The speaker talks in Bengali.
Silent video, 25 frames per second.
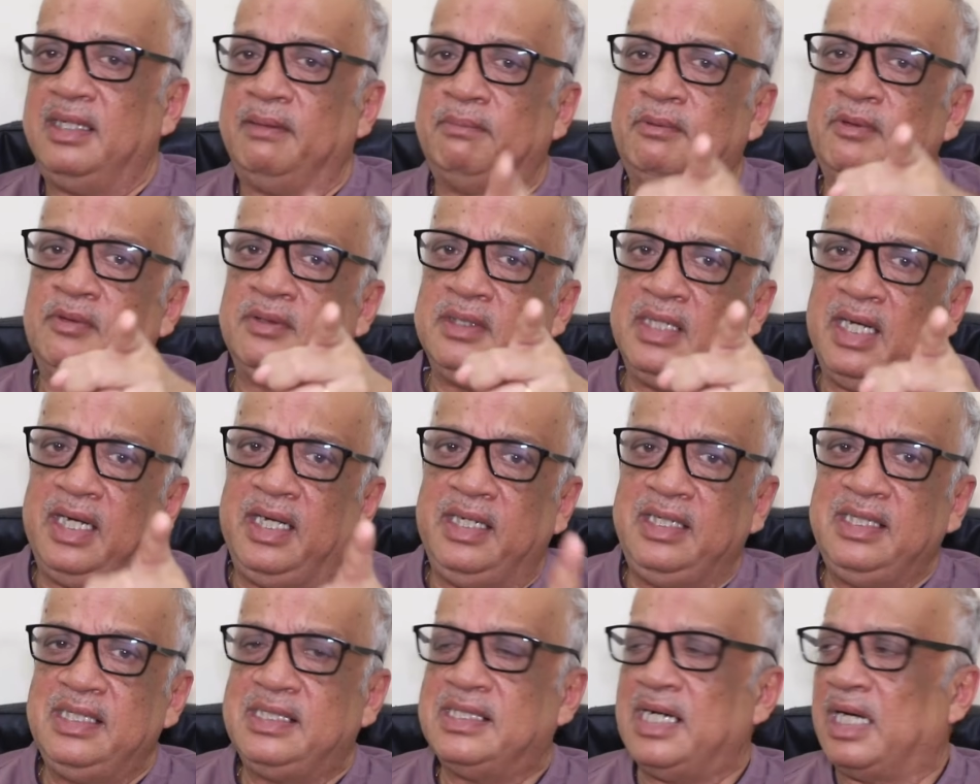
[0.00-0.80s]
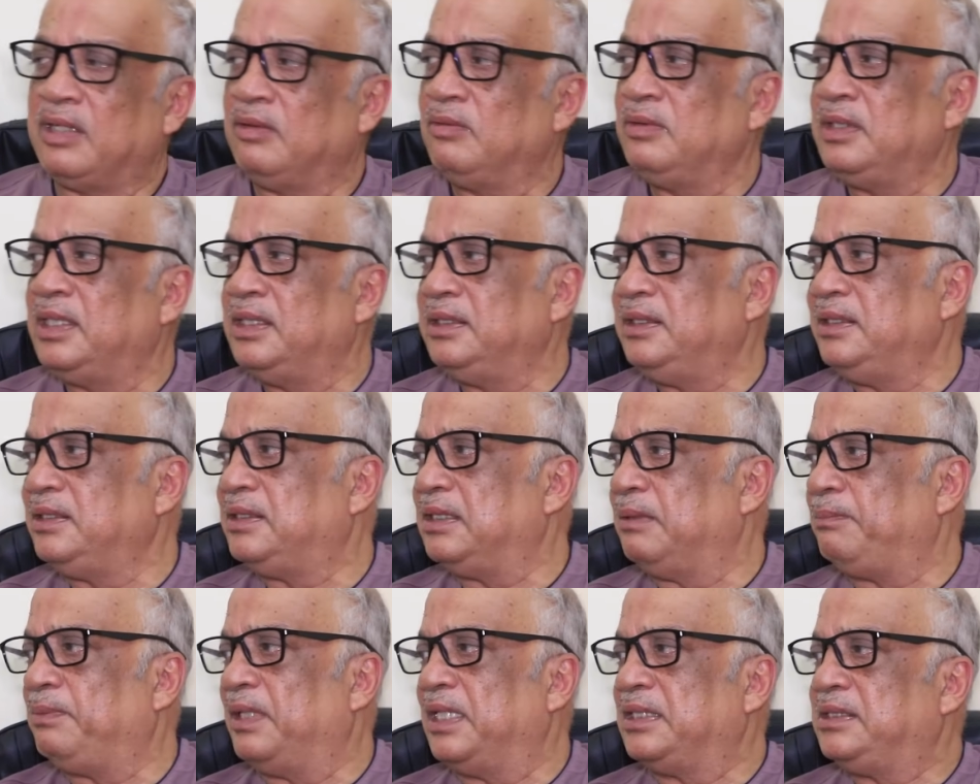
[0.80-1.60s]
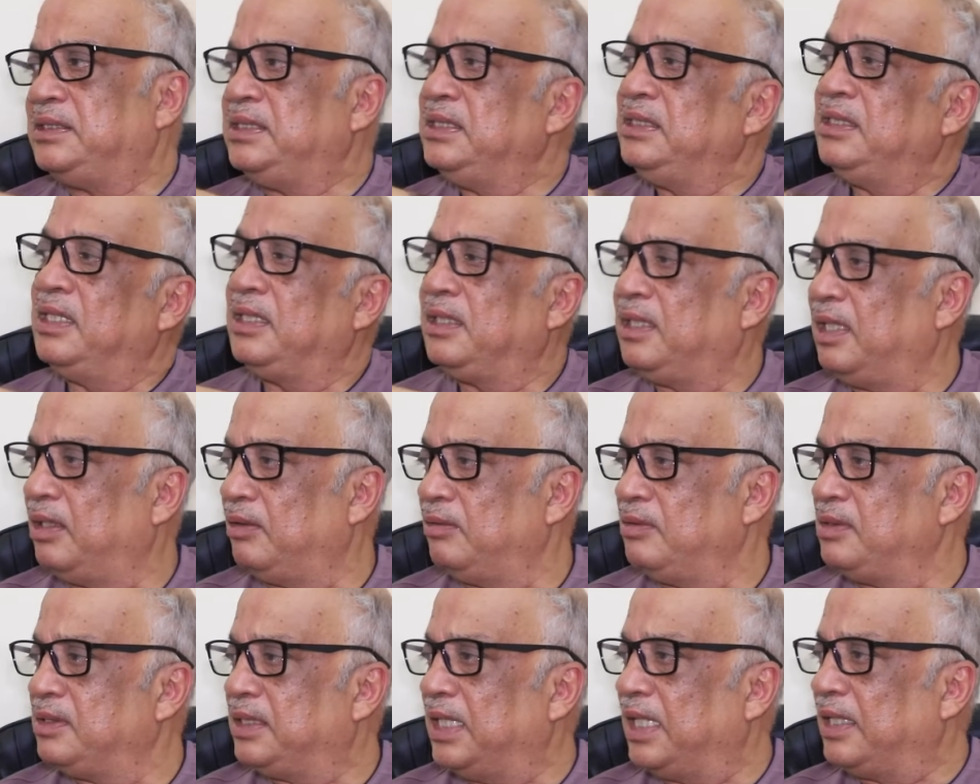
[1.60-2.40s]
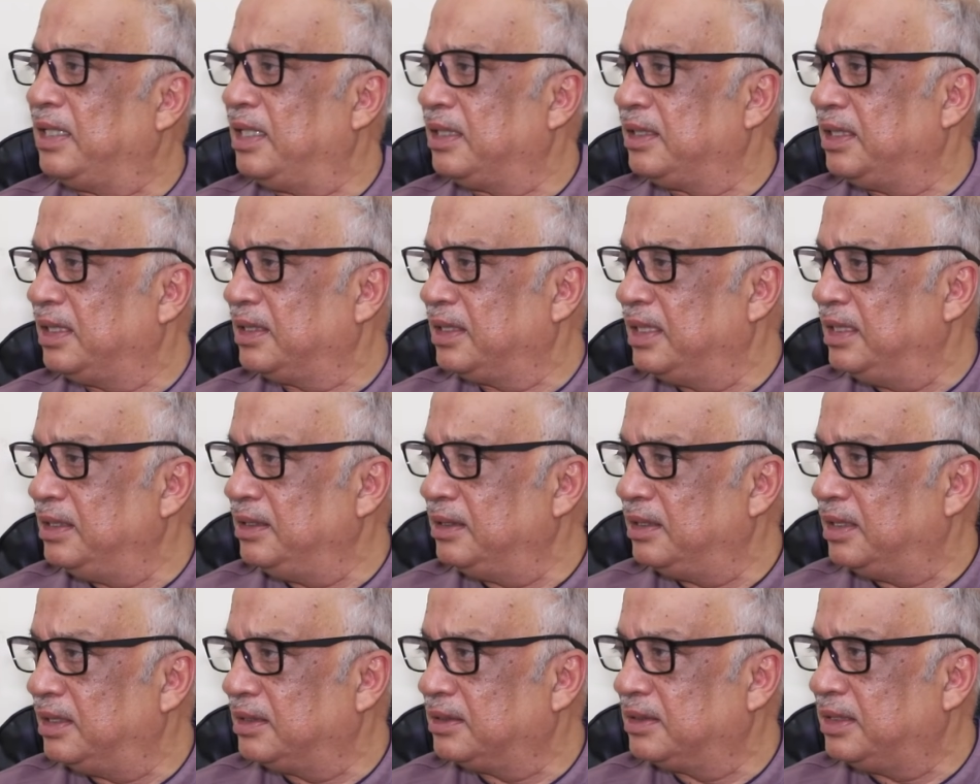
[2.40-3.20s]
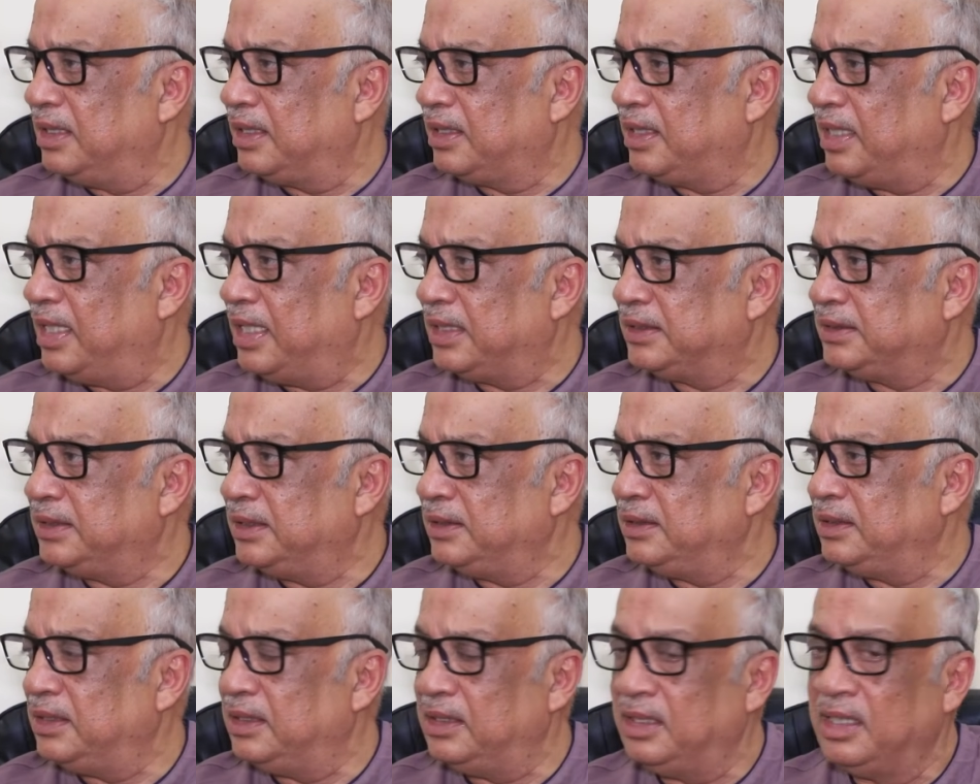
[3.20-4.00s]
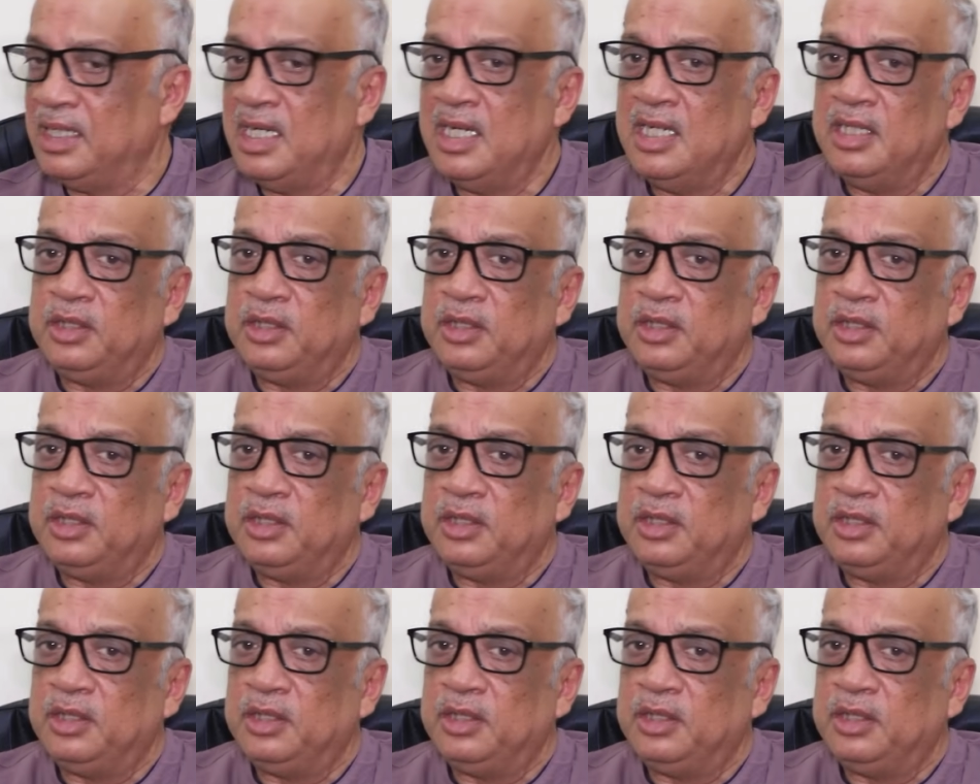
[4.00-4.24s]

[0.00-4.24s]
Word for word: এবং এই কারণে দিতে পাচ্ছি না কারণ টাকাটা কেন্দ্রের থেকে আসেনি